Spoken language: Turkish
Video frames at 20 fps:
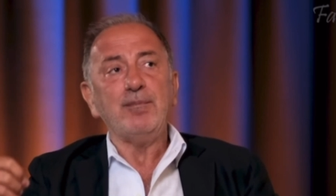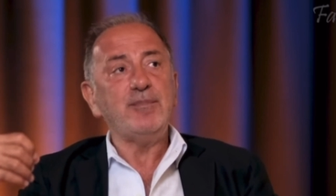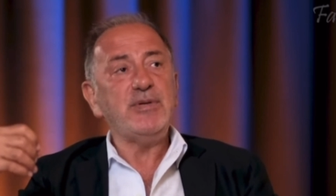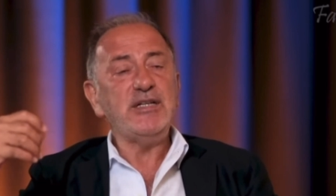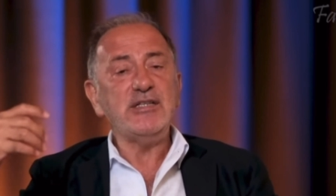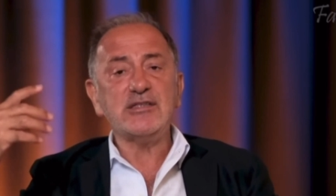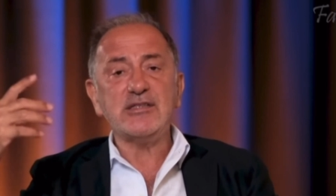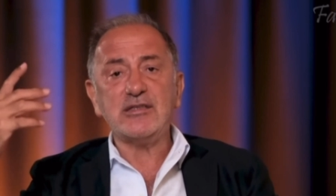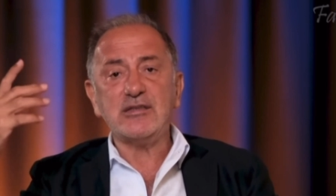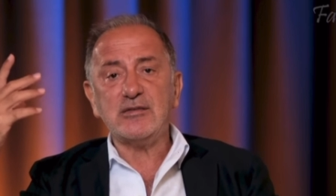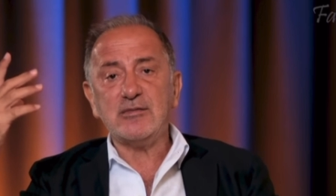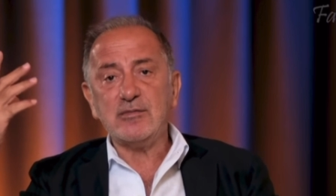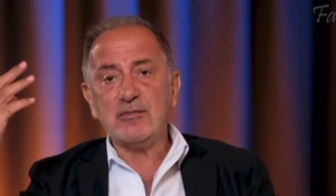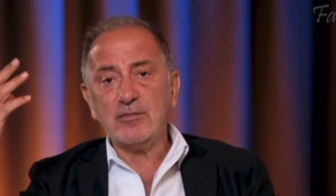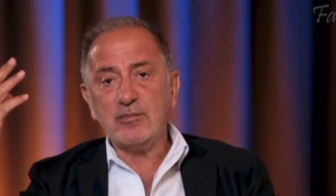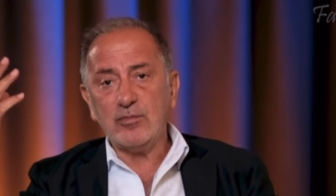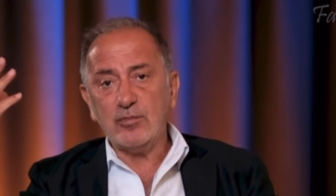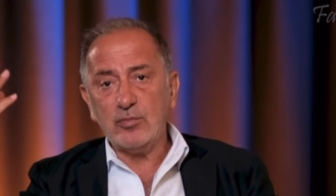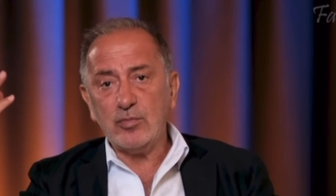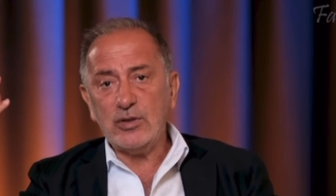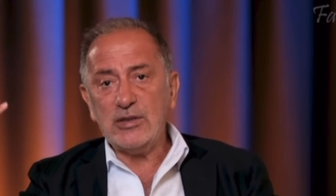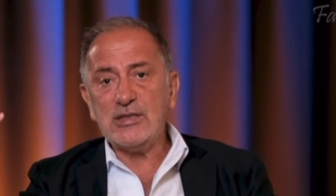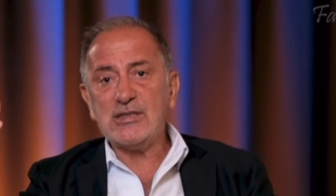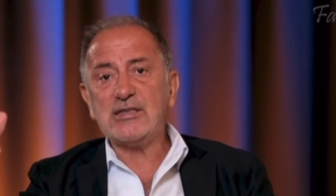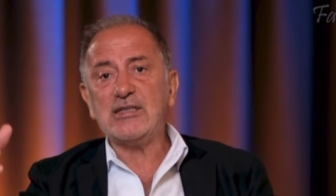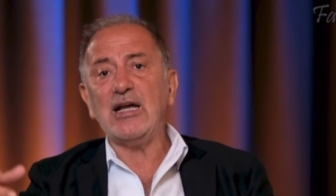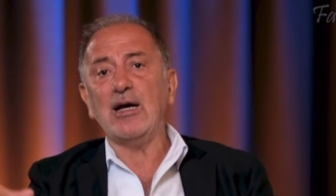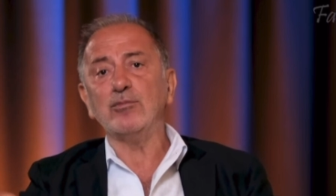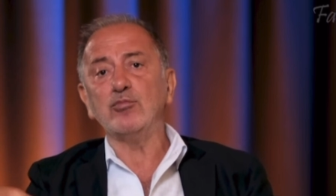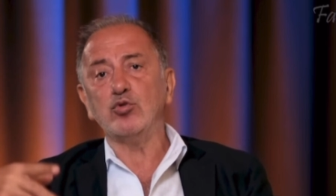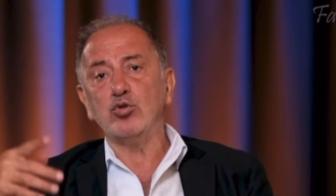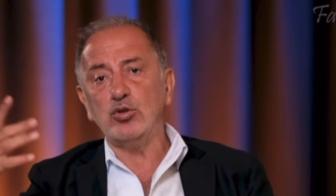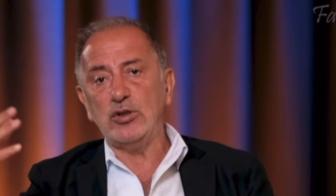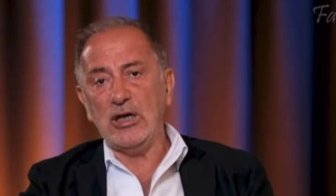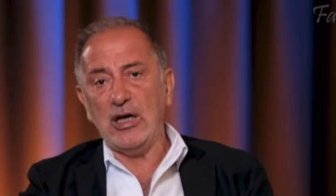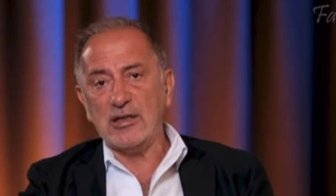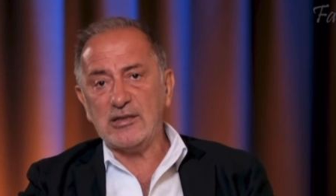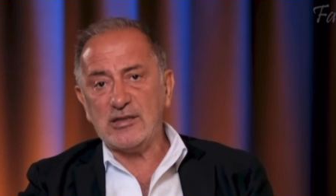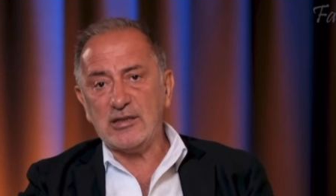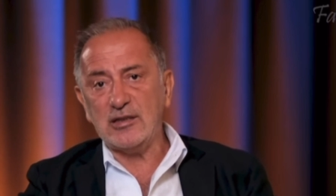Dolayısıyla refah ve huzur
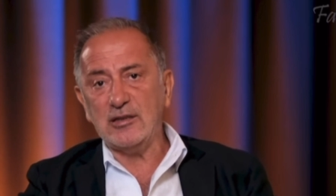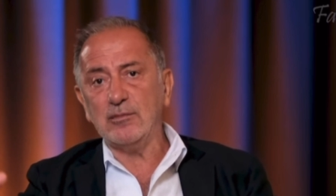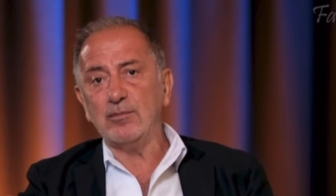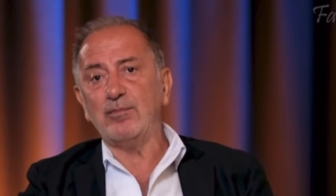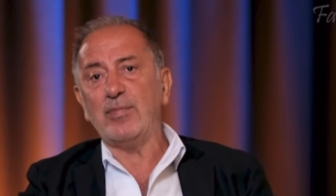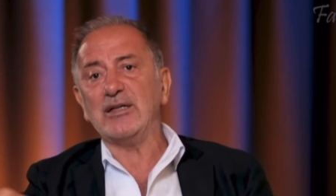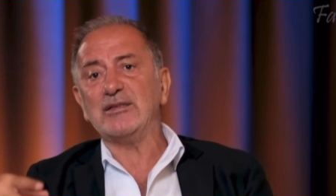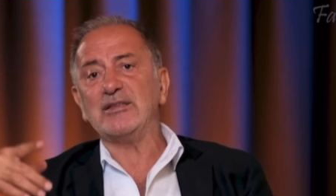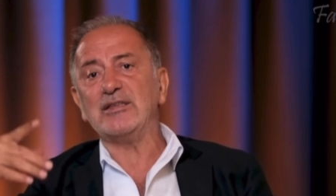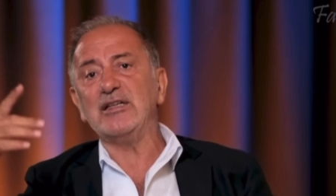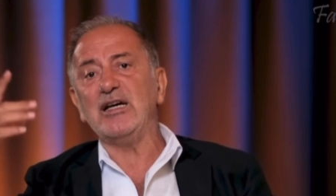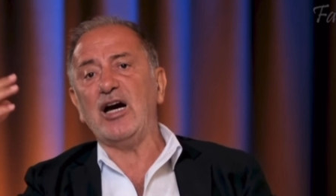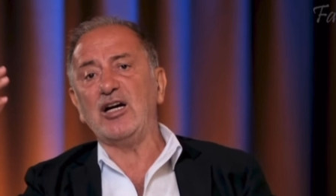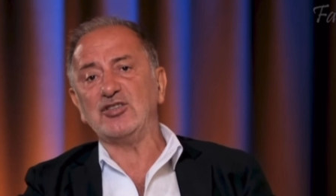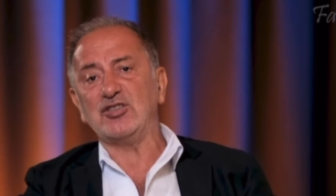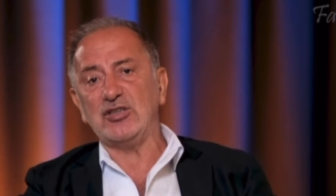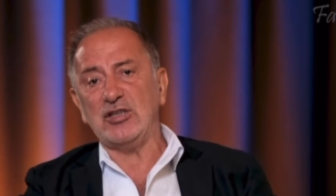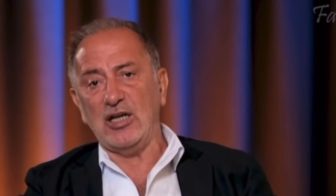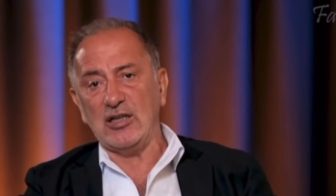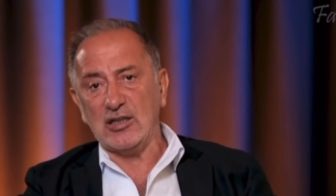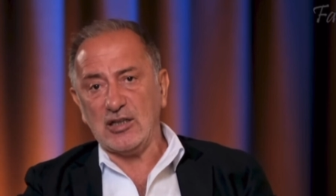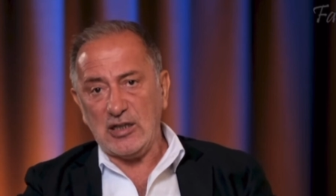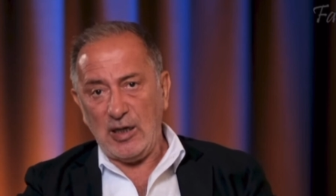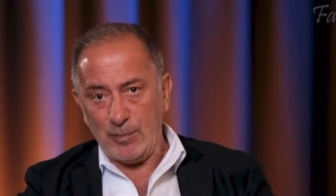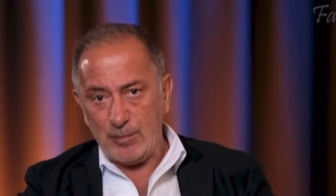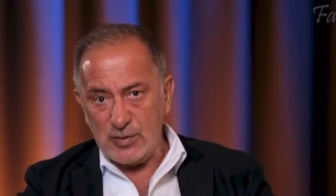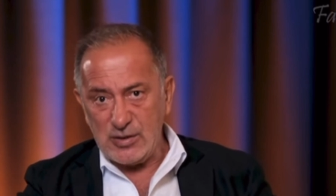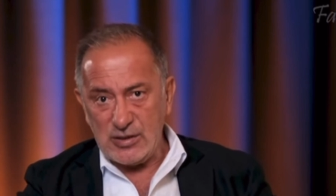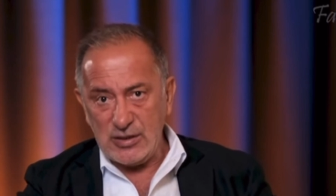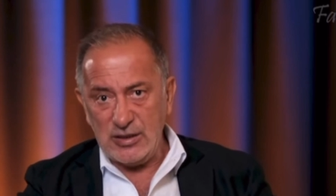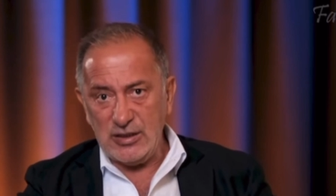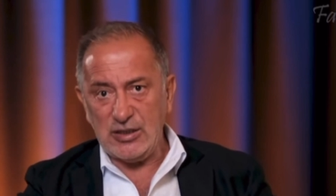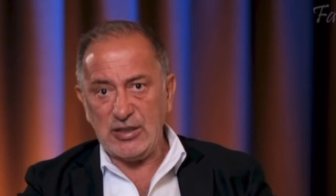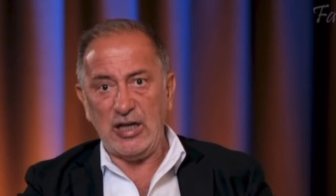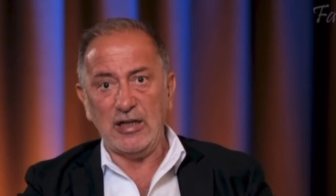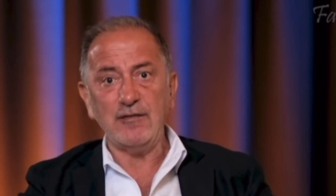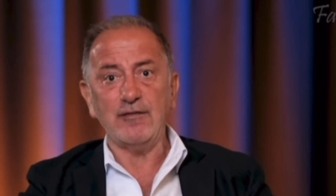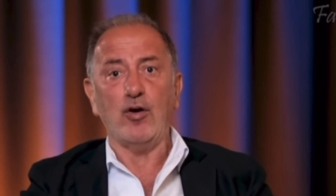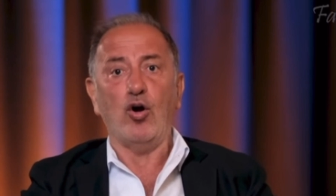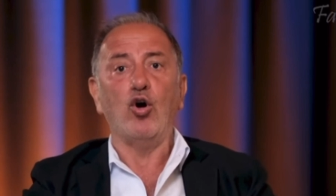içinde yaşarlar.
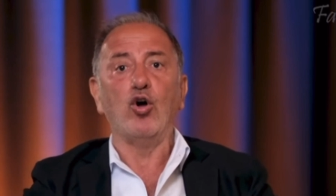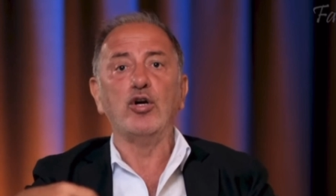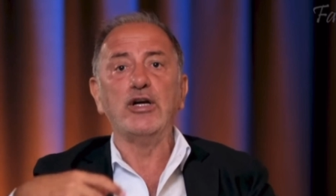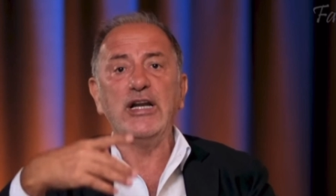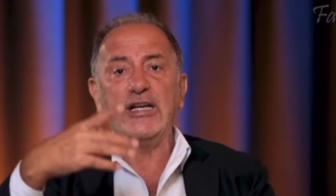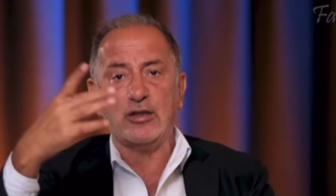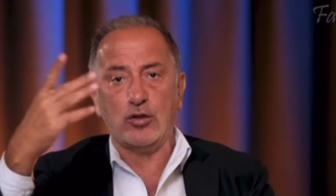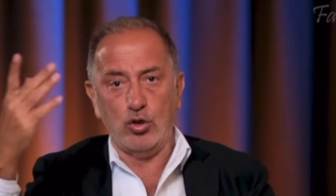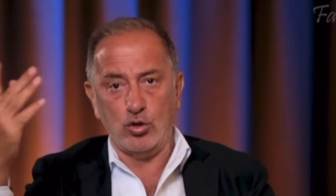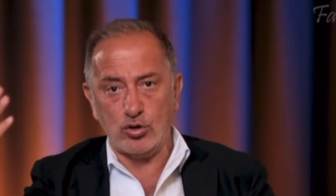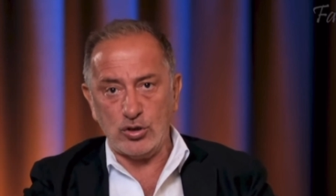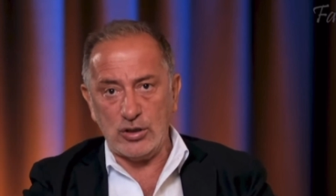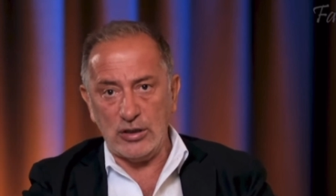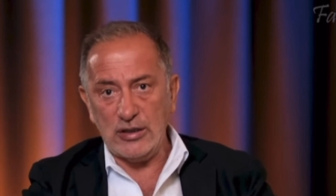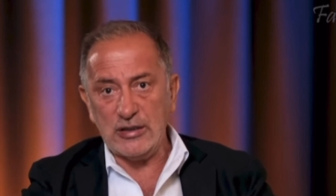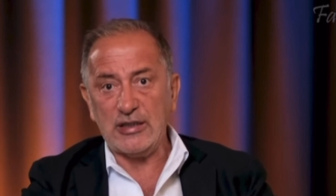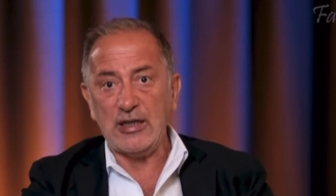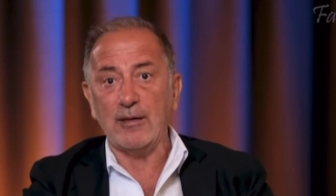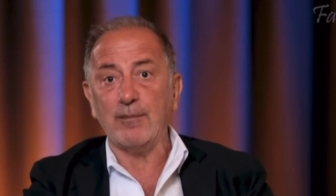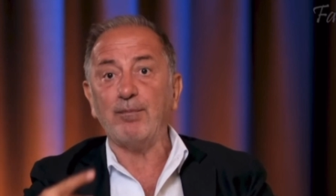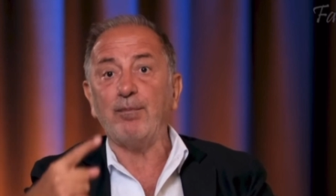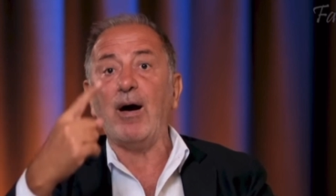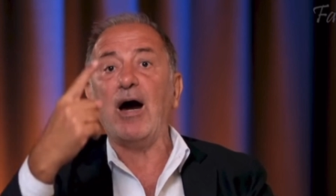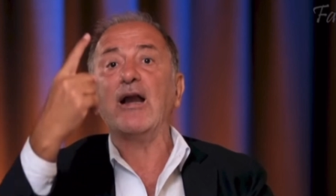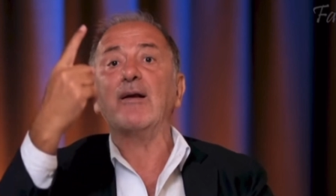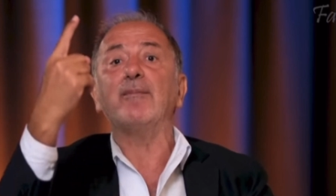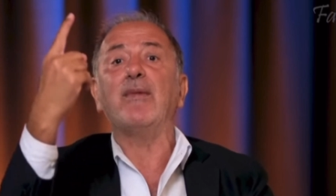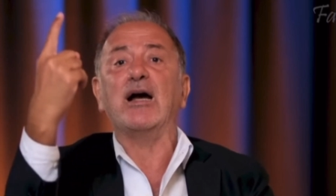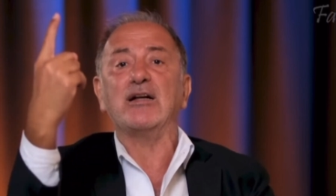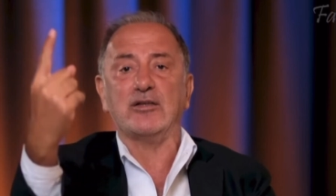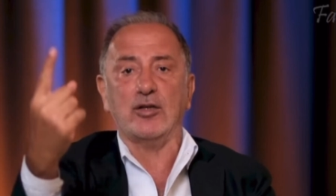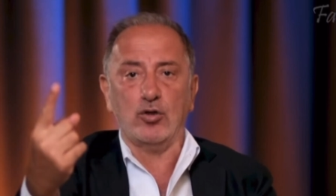Darısı bizim başımıza.